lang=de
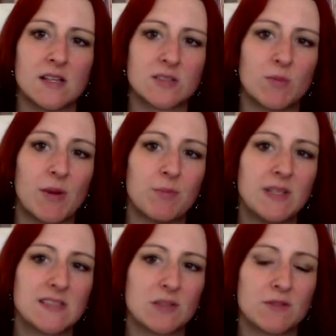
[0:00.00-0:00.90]
So bleibt
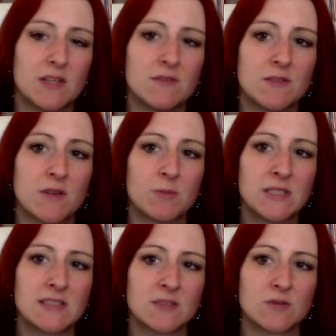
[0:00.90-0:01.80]
Mietz auf ewig
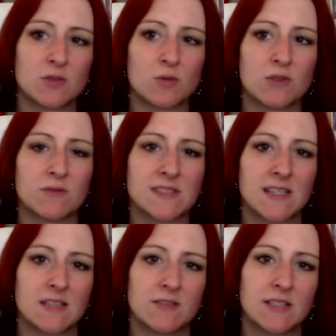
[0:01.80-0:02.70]
vermisst und die
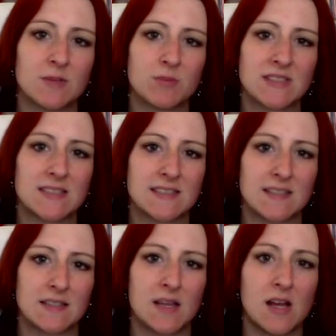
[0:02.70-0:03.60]
Ungewissheit quält den
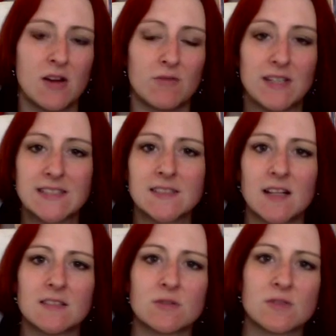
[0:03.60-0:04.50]
Besitzer. Was ist
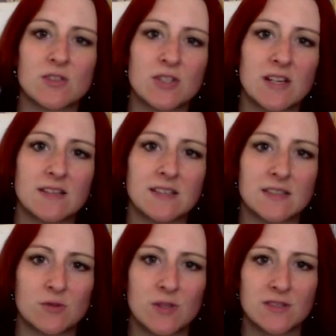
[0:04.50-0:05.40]
also in solch einer
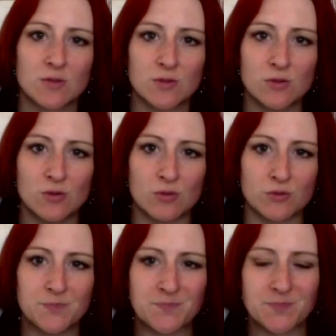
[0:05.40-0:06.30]
Situation zu
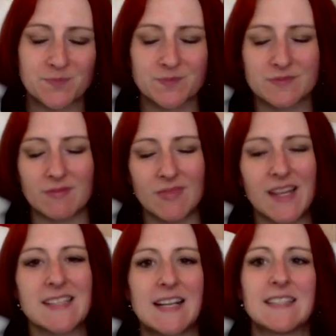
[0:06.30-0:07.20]
tun?
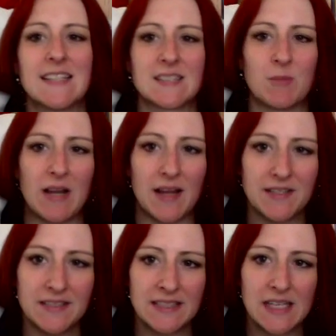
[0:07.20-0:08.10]
Ich halte erstmal an.
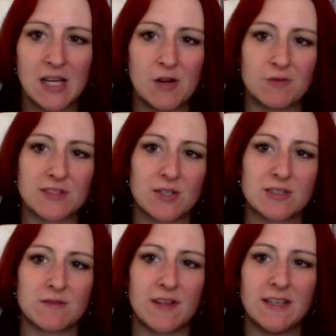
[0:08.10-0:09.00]
Für
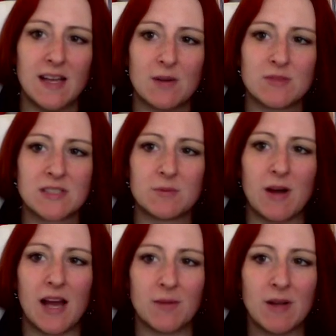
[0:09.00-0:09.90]
solche Fälle habe ich
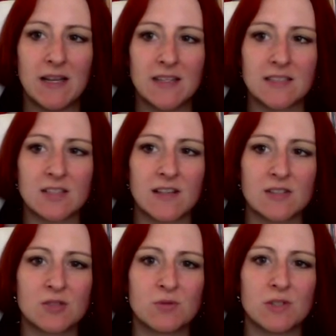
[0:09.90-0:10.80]
immer einmal
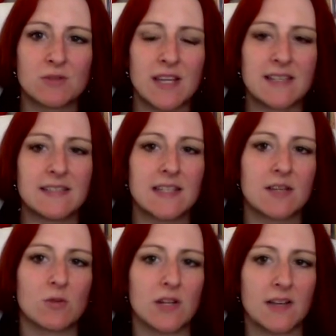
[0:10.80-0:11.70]
Latexhandschuhe und eine
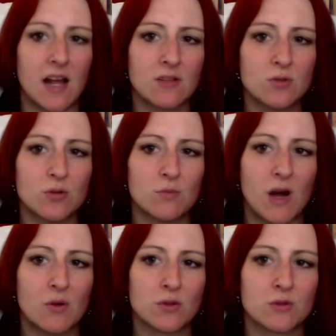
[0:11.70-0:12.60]
Decke oder ein Handtuch im
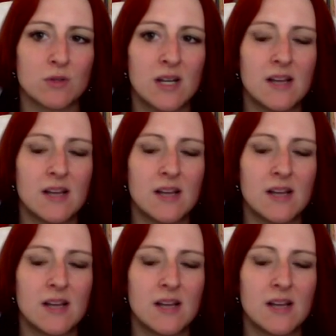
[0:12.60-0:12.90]
Auto